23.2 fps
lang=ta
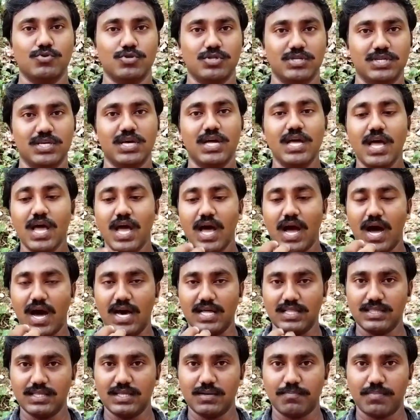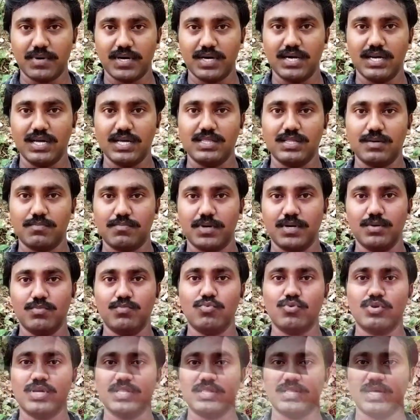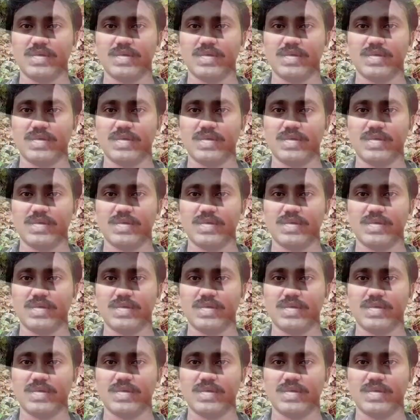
போது அந்த பல்லை இந்த பல் முட்டி